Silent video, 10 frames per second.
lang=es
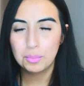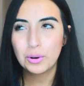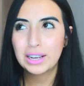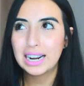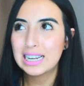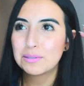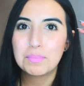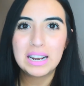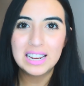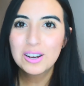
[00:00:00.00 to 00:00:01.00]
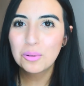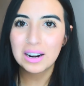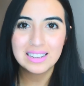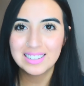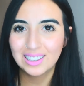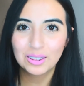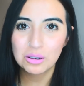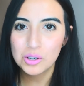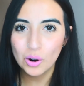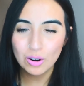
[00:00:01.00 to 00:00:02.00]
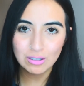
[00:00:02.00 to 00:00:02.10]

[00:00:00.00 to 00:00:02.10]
porque las películas, siento yo,